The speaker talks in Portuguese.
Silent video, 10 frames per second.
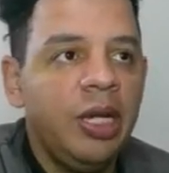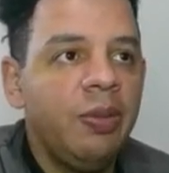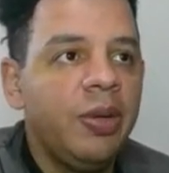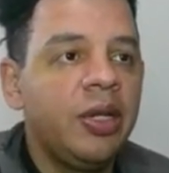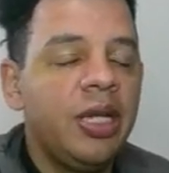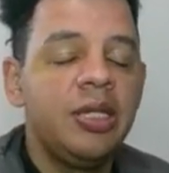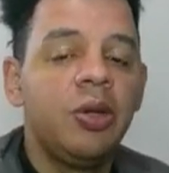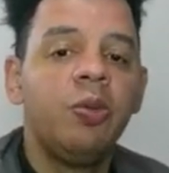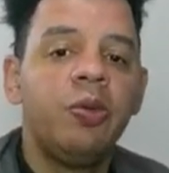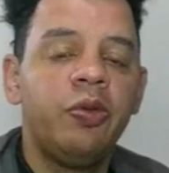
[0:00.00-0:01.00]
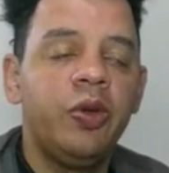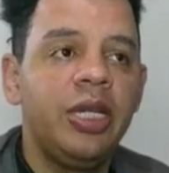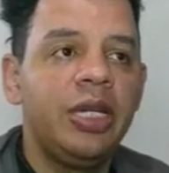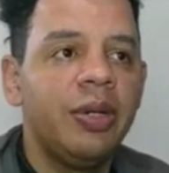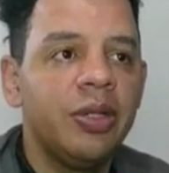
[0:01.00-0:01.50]
Lembrando que esse grupo
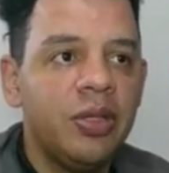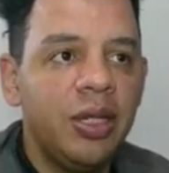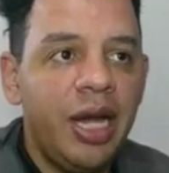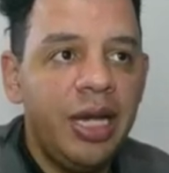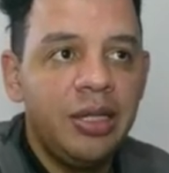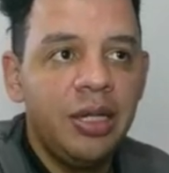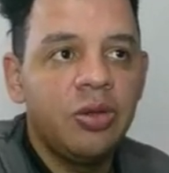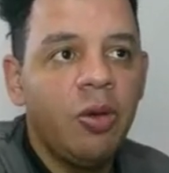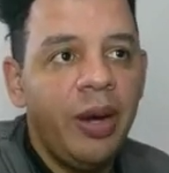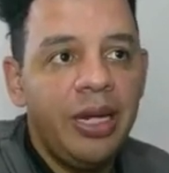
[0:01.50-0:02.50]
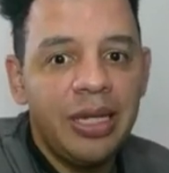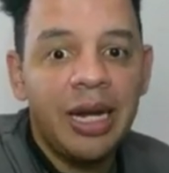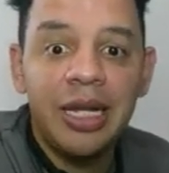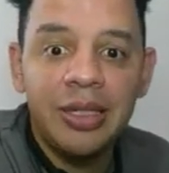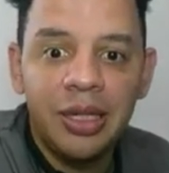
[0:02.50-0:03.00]
free que manda os sinais, ele é só para essa
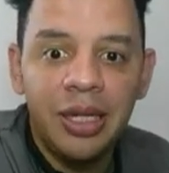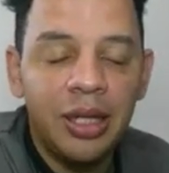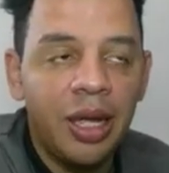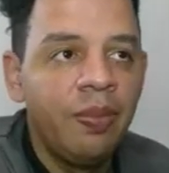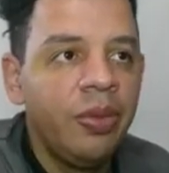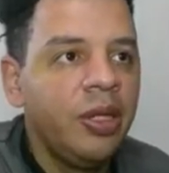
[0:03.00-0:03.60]
casa aqui, tá?